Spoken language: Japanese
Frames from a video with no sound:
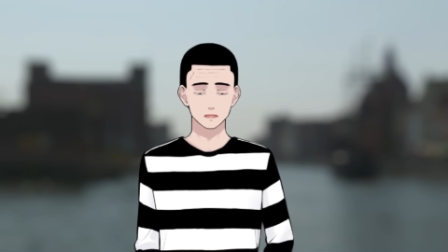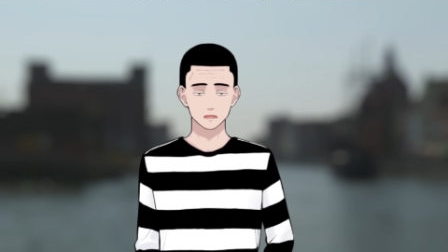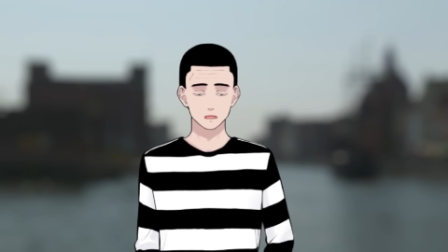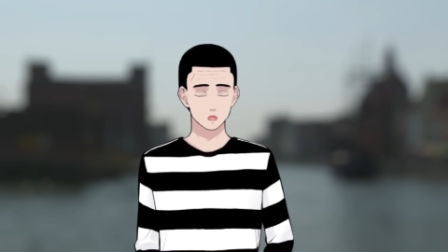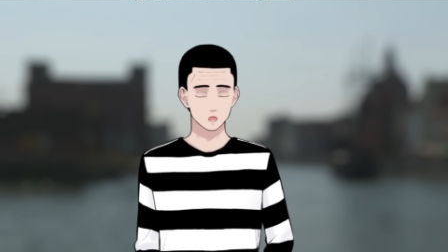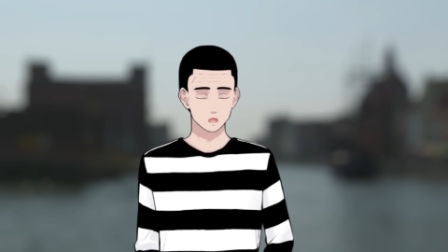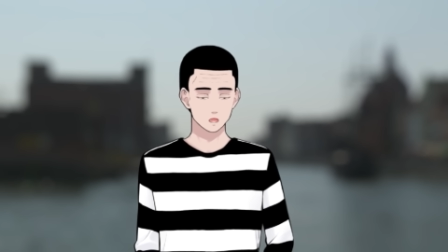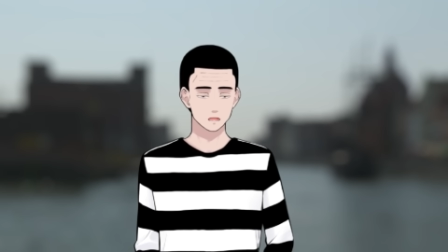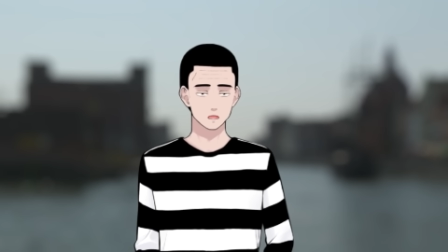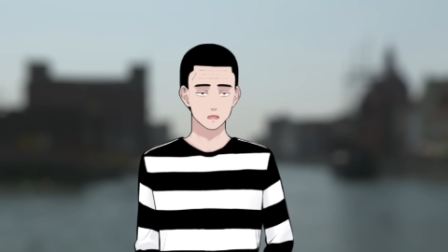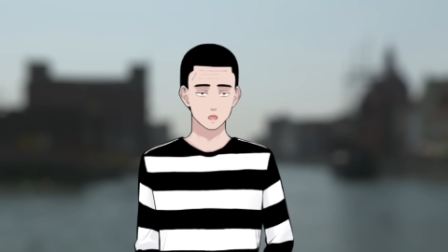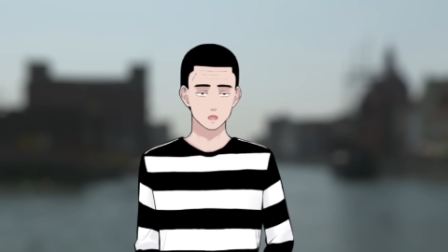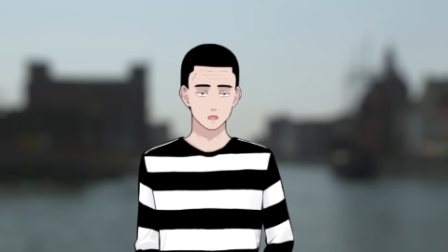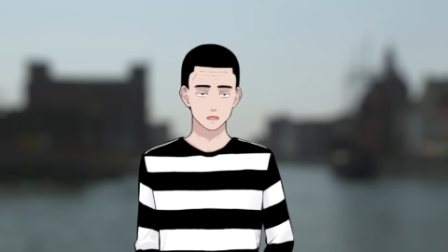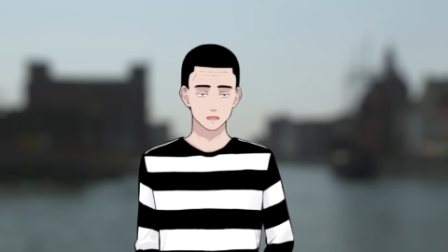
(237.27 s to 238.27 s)
友人
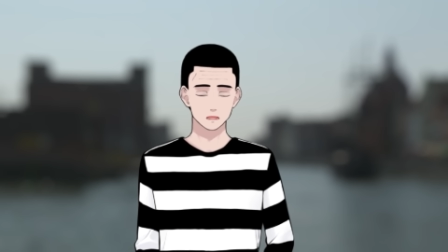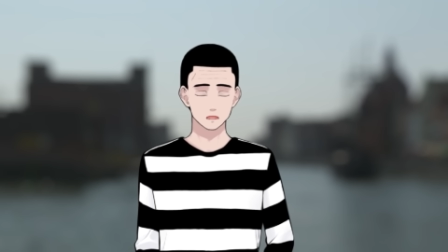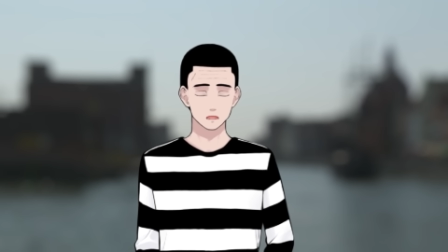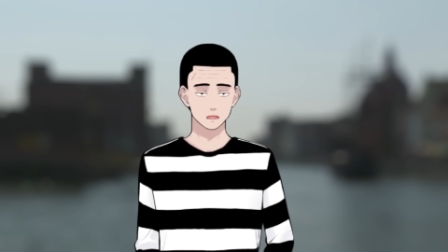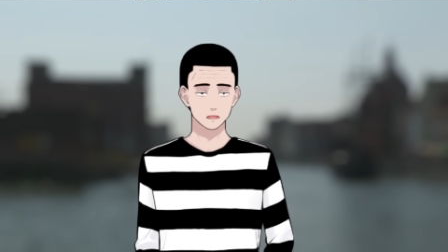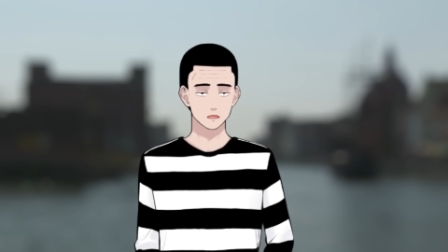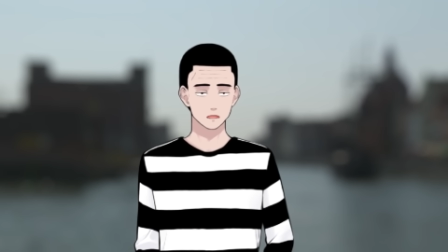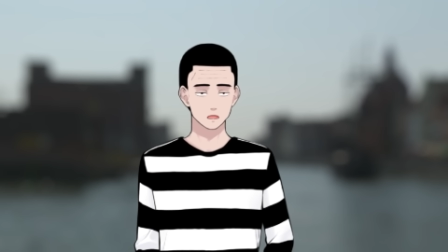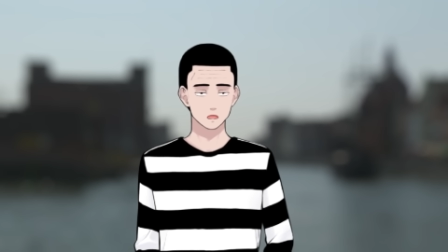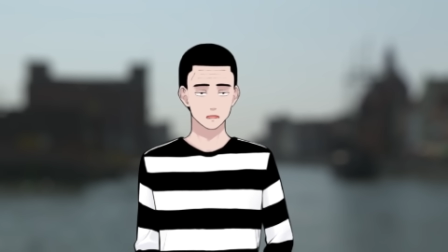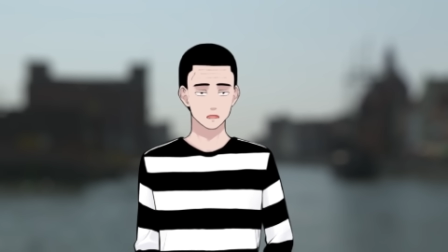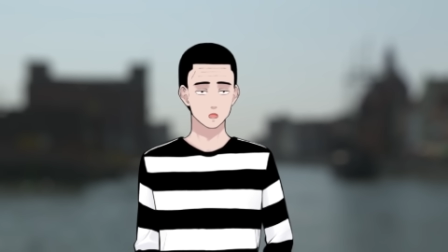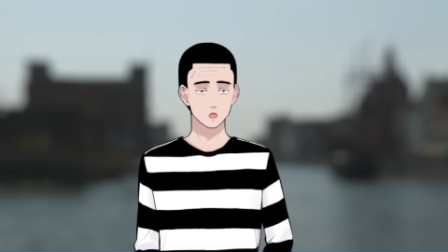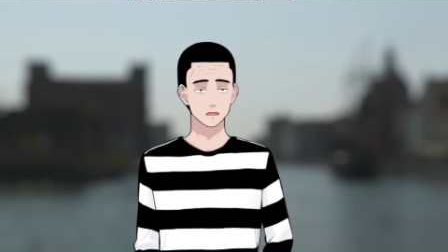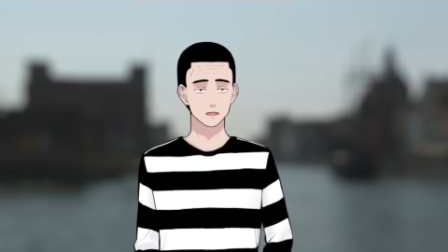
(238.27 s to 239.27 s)
同士でもお金を持って、これ
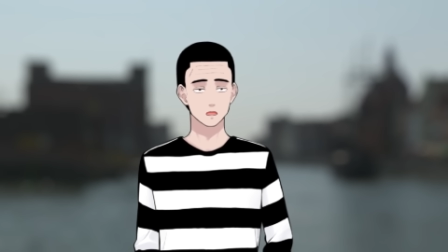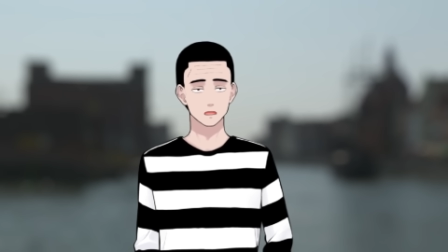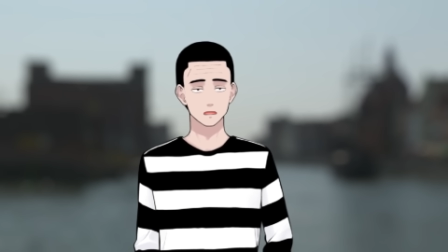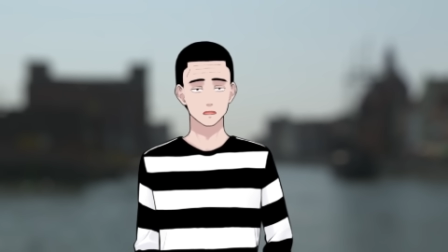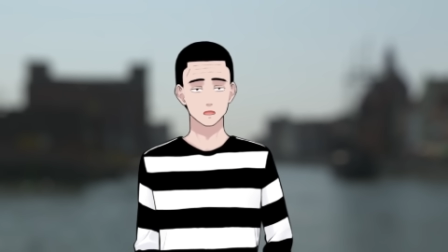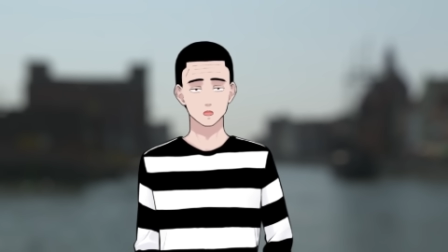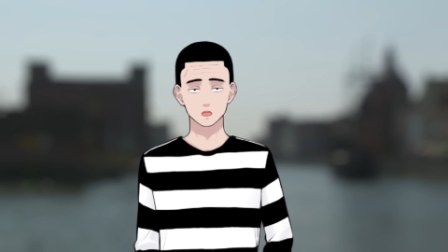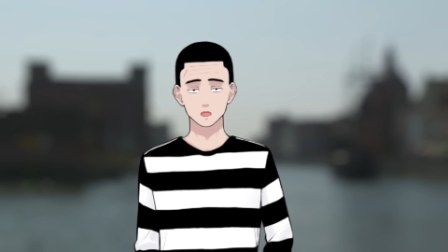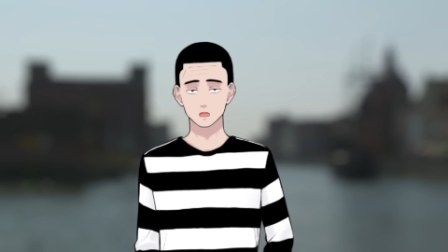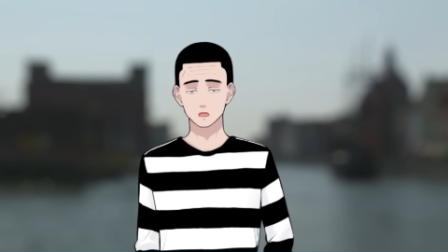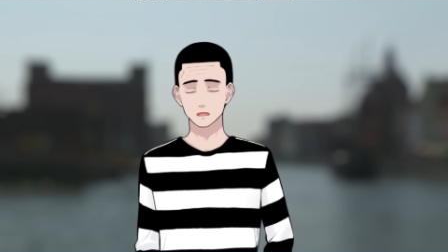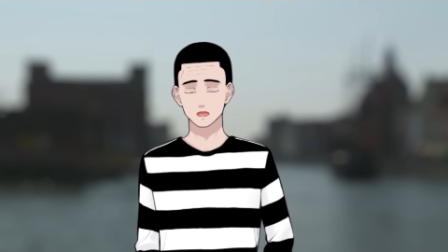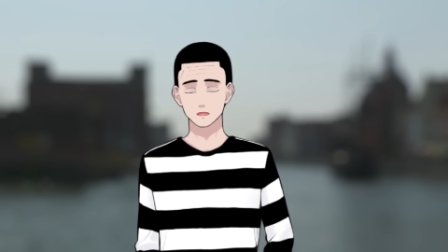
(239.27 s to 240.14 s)
強盗的なもの。